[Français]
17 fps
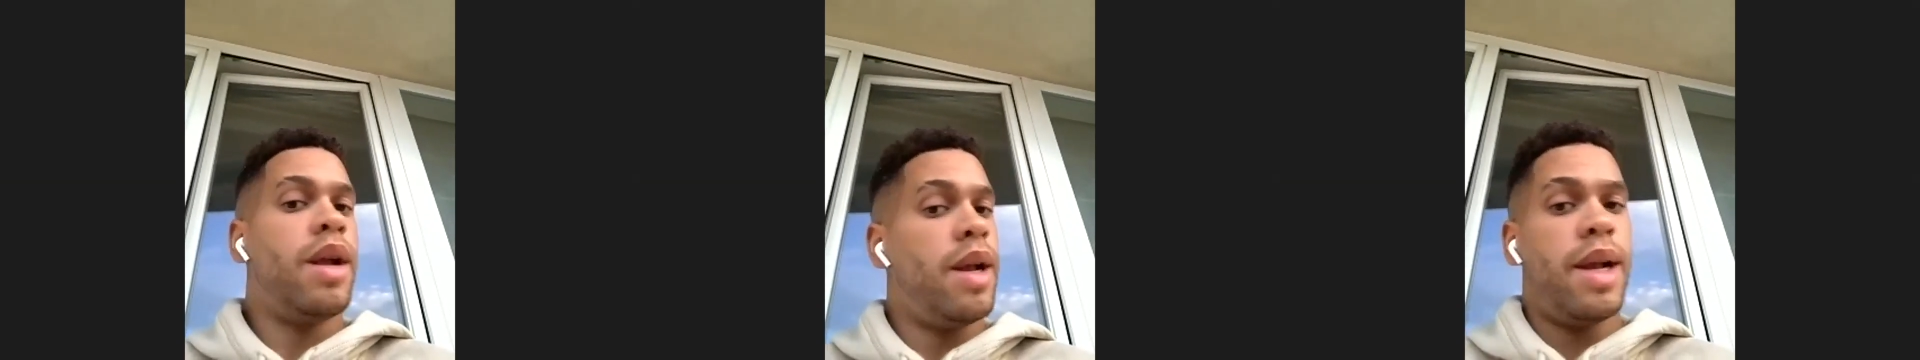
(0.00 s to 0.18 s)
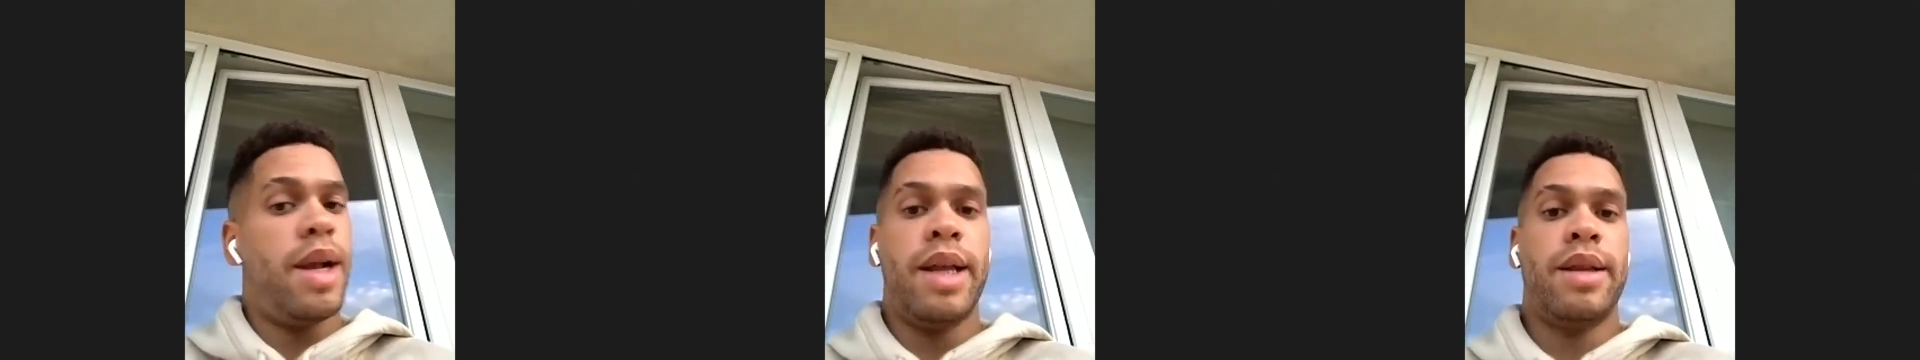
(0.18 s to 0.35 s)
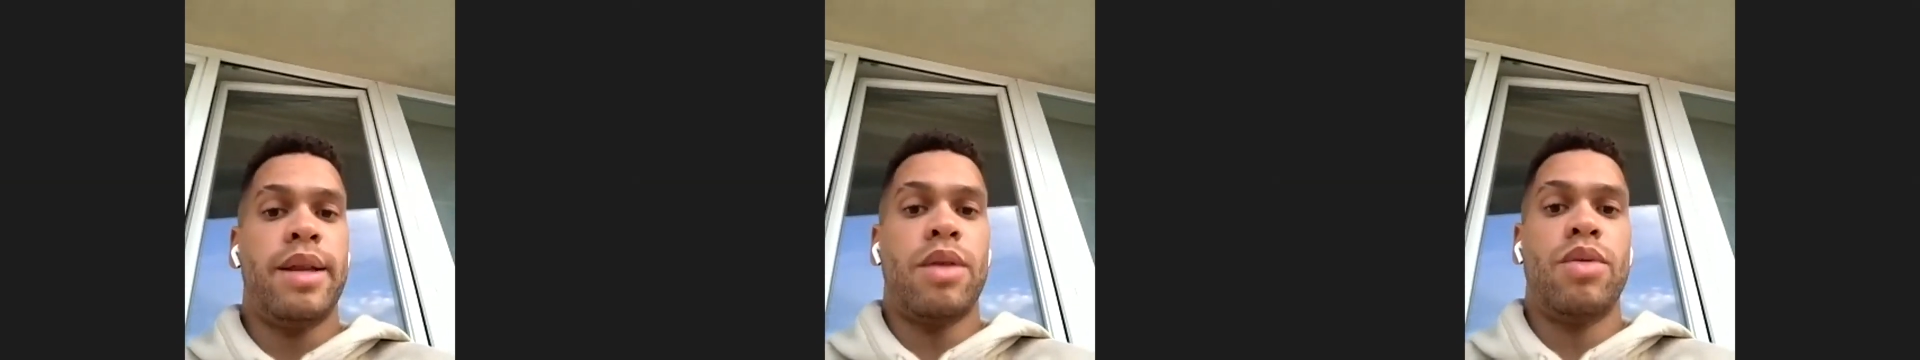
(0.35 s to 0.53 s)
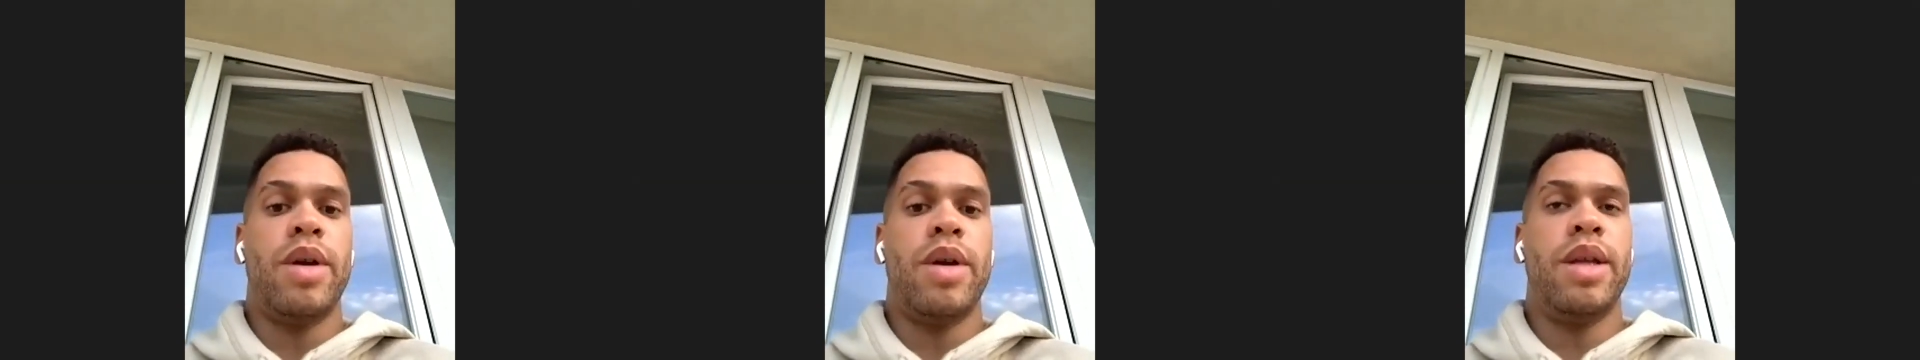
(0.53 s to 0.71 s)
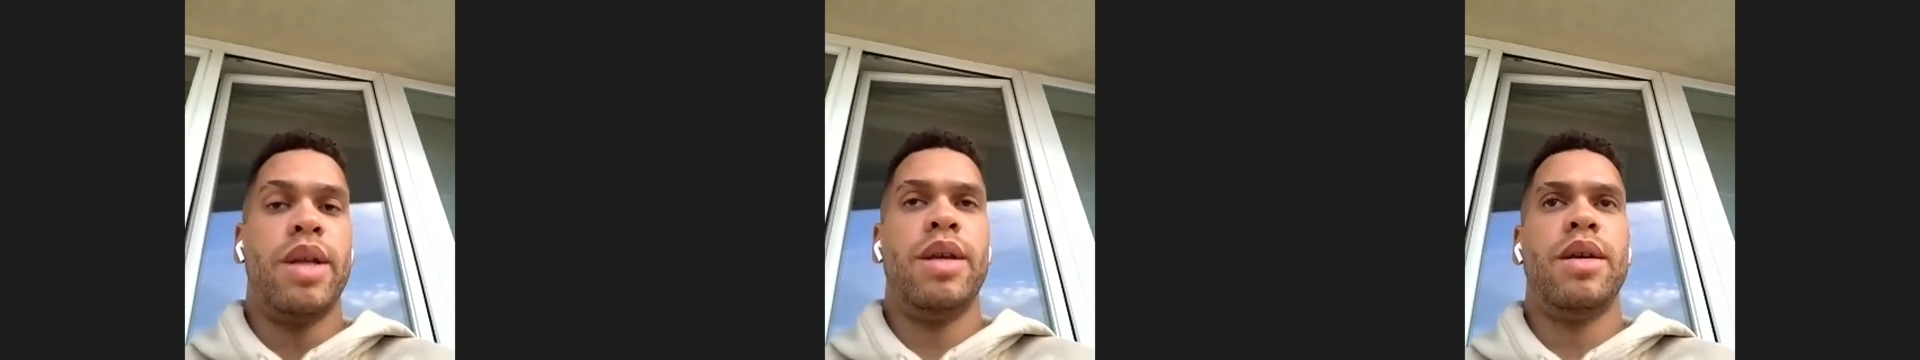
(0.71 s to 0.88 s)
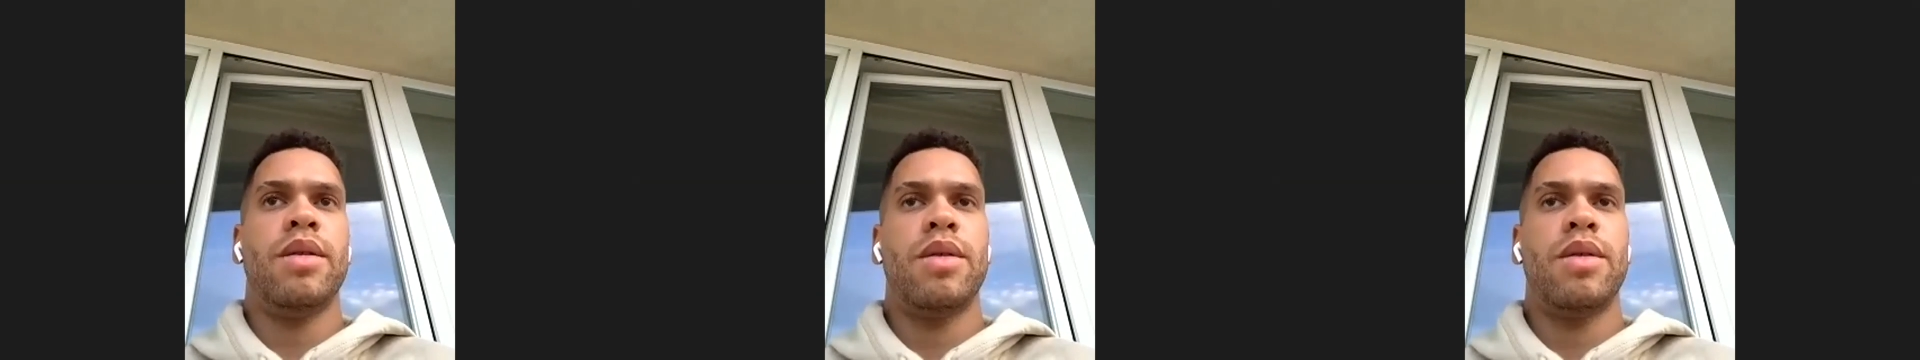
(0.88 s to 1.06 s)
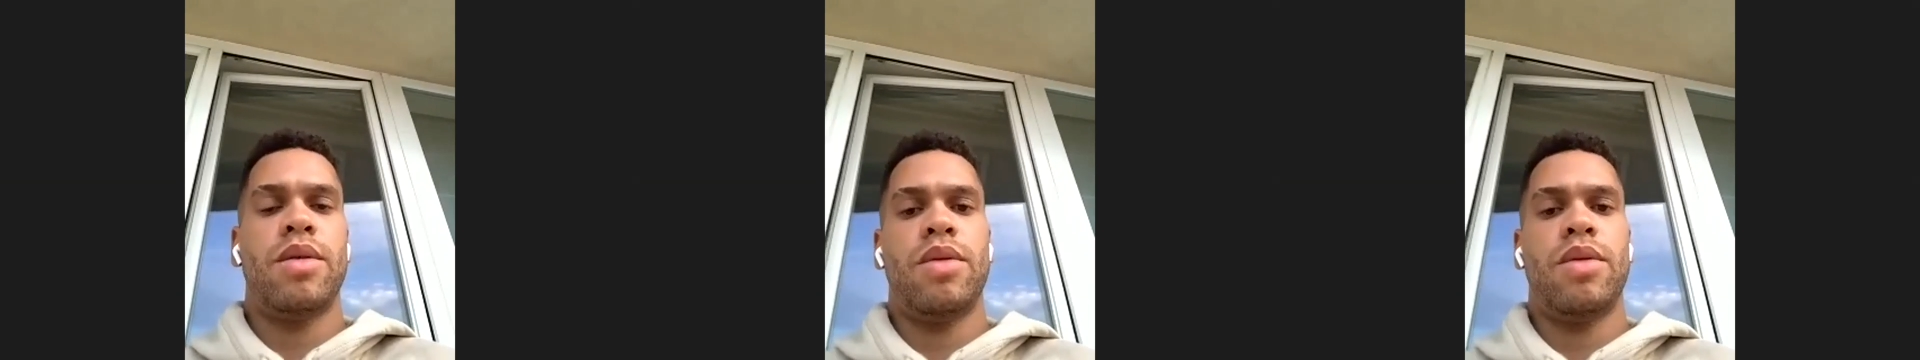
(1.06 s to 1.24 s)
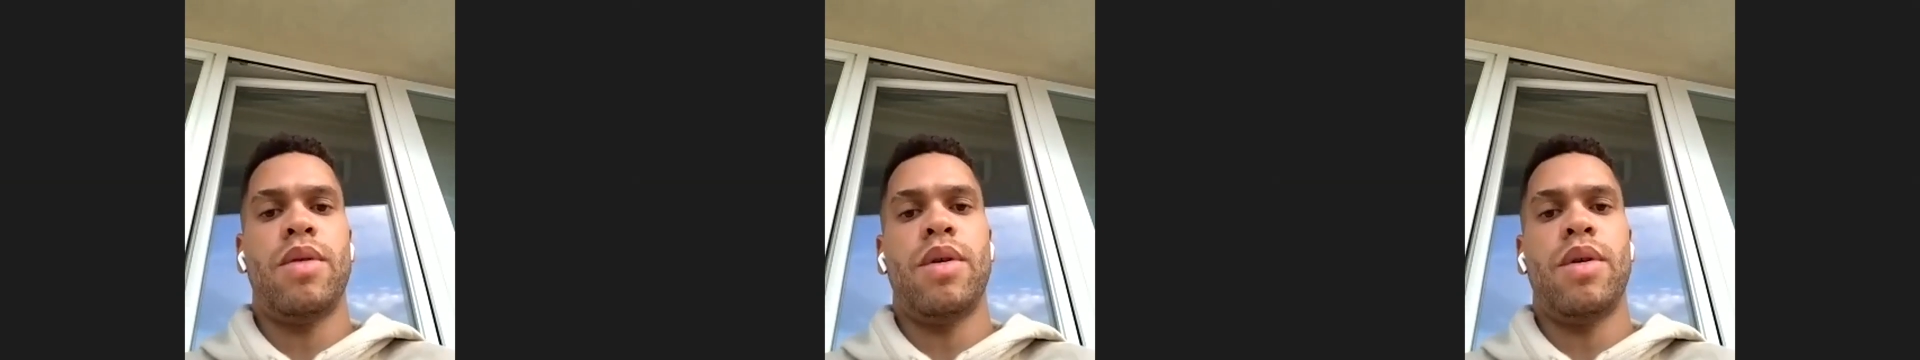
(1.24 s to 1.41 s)
là, tu as tout gagné.
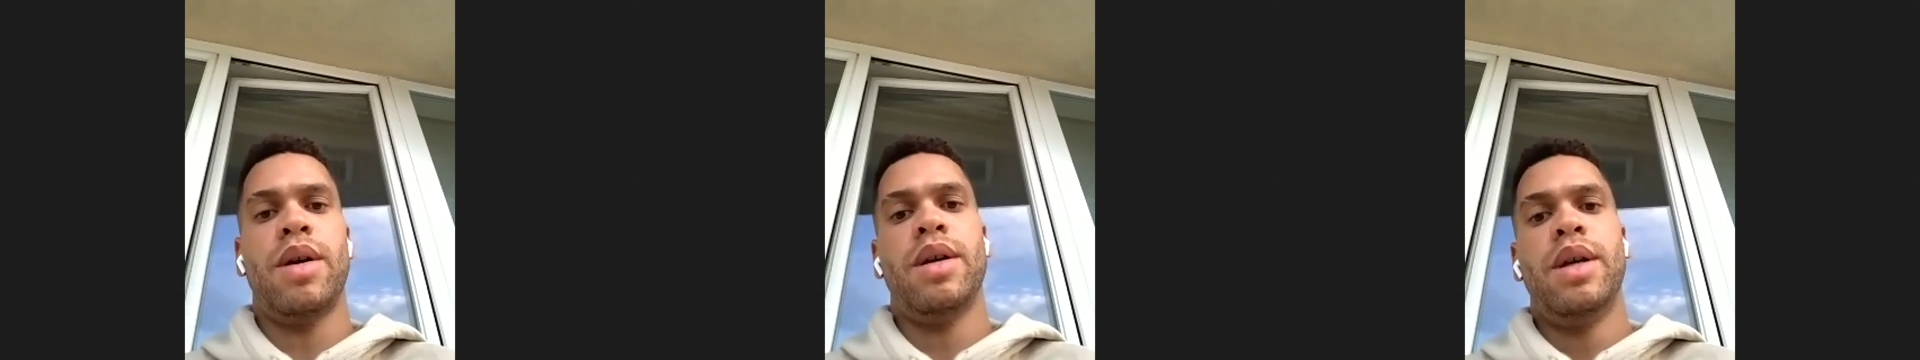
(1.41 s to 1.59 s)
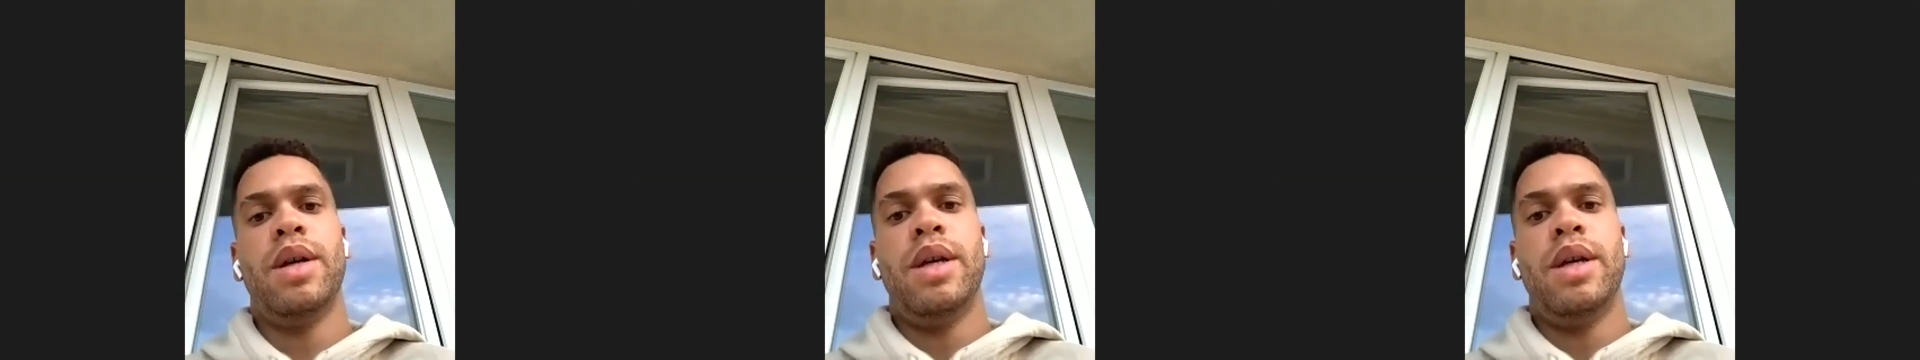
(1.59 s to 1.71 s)
Tu vois.